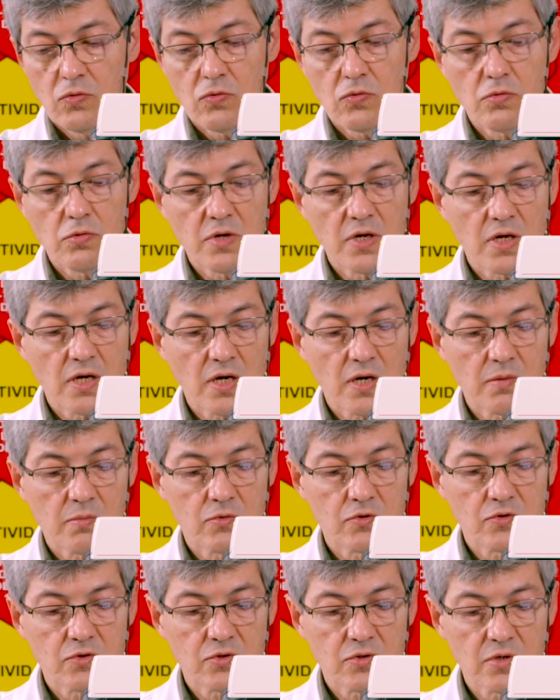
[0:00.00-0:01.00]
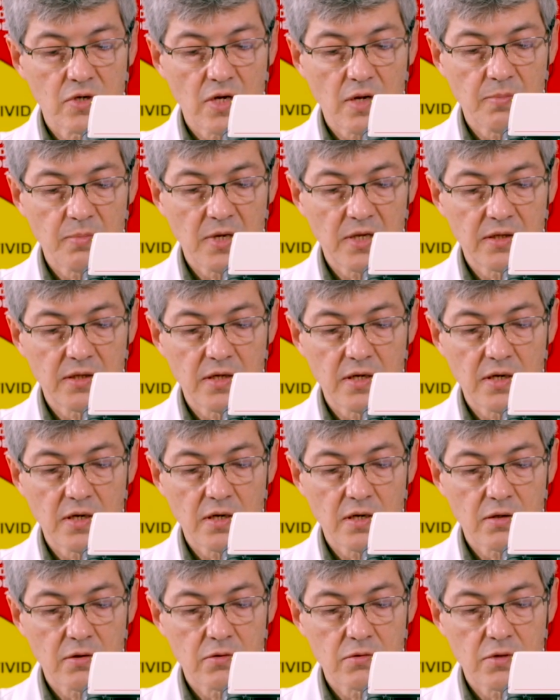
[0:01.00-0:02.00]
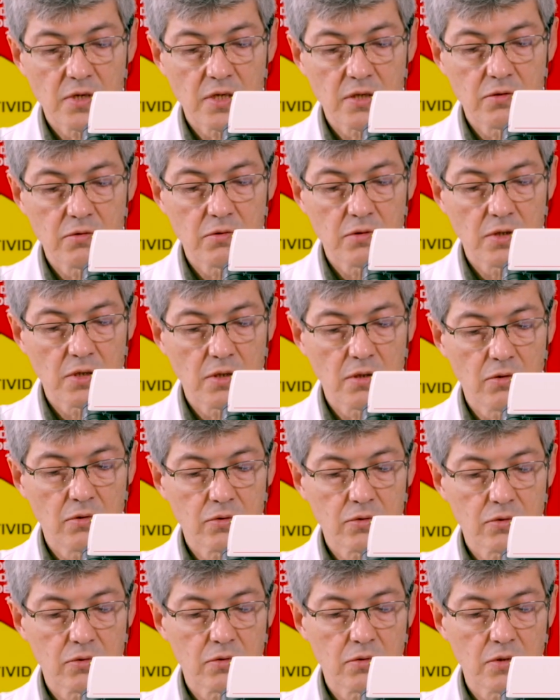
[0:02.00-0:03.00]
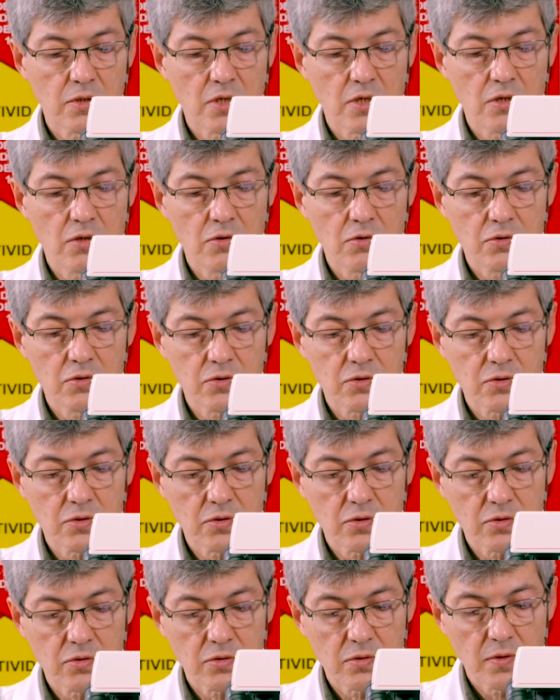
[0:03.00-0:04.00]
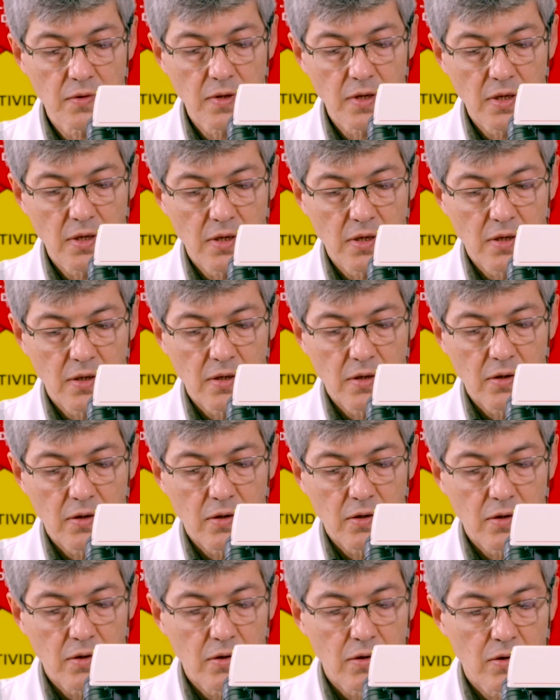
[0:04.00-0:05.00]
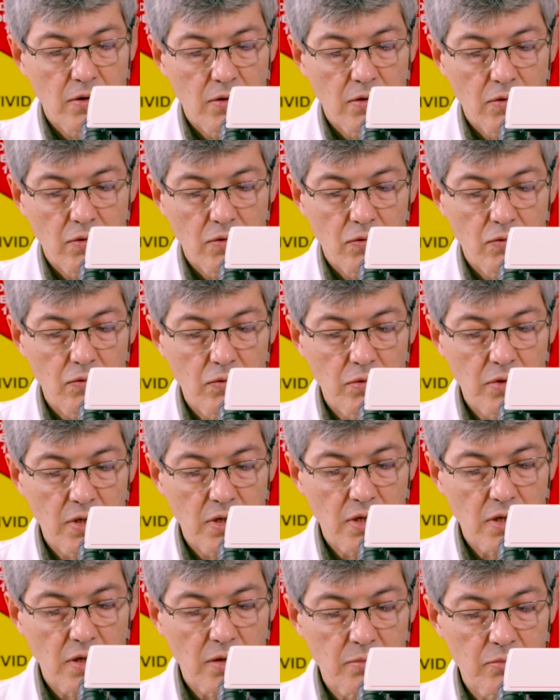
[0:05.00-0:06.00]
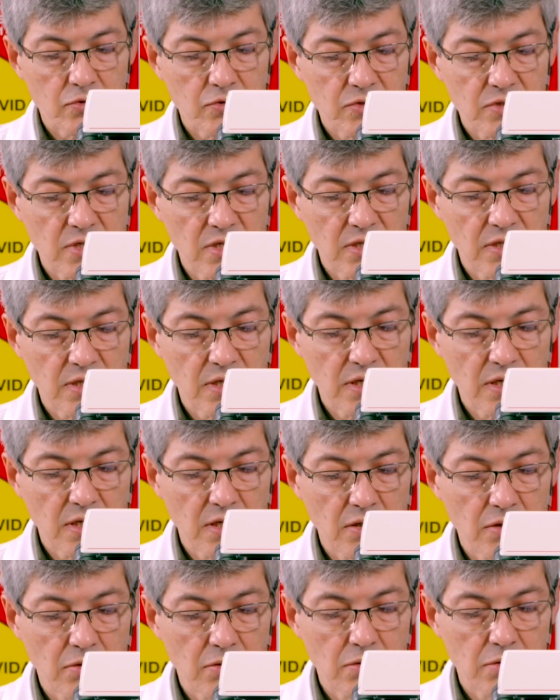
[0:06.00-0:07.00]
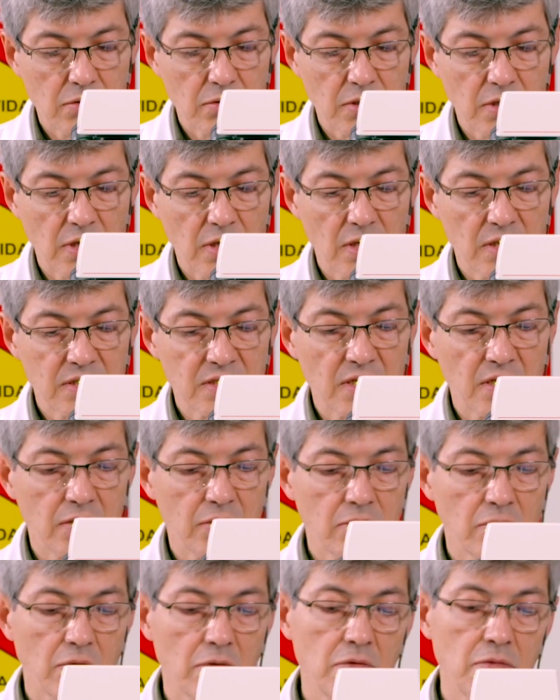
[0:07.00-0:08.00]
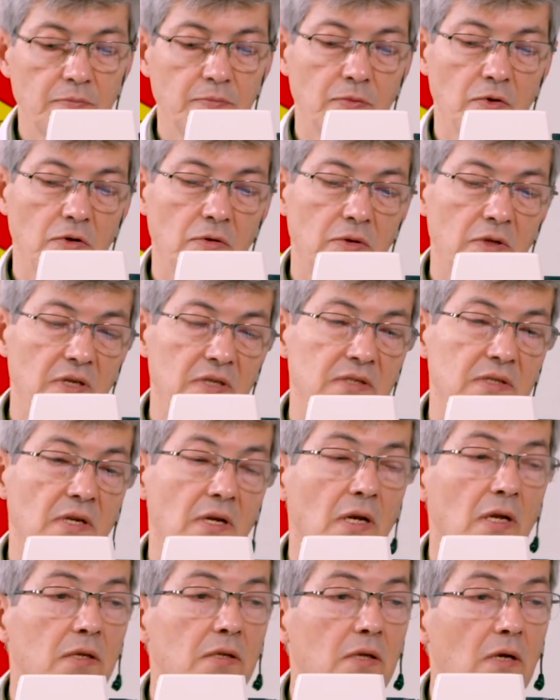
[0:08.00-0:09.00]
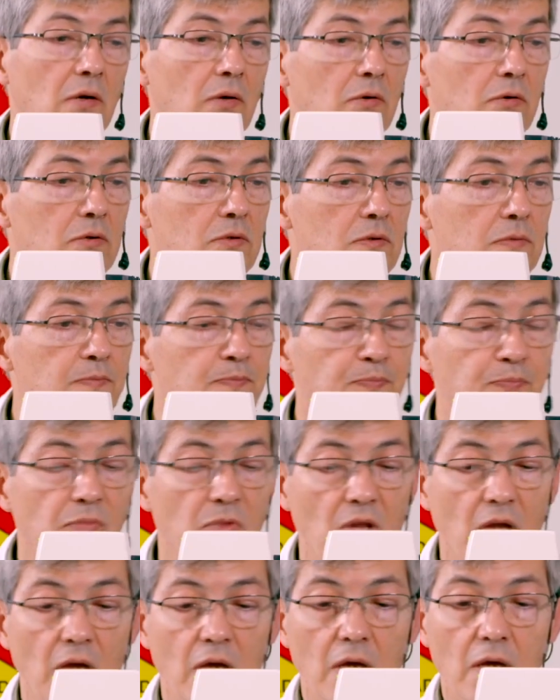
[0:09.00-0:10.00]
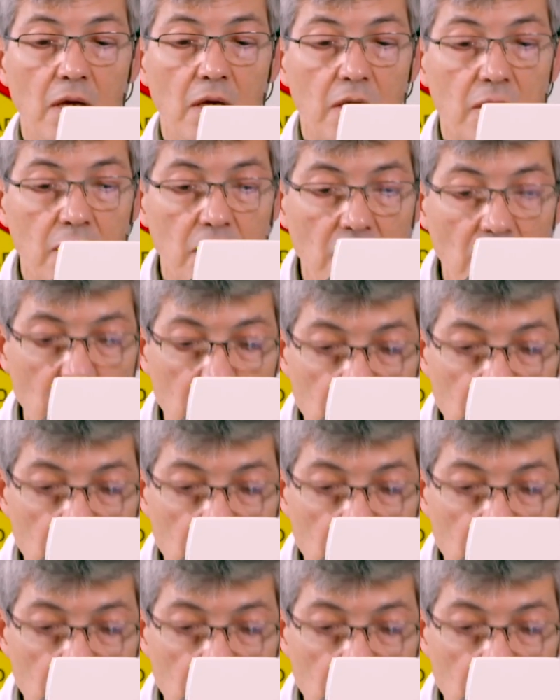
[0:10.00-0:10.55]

ubicamos la platina con ayuda de los tornillos ubicamos el tejido en el centro donde está la de luz y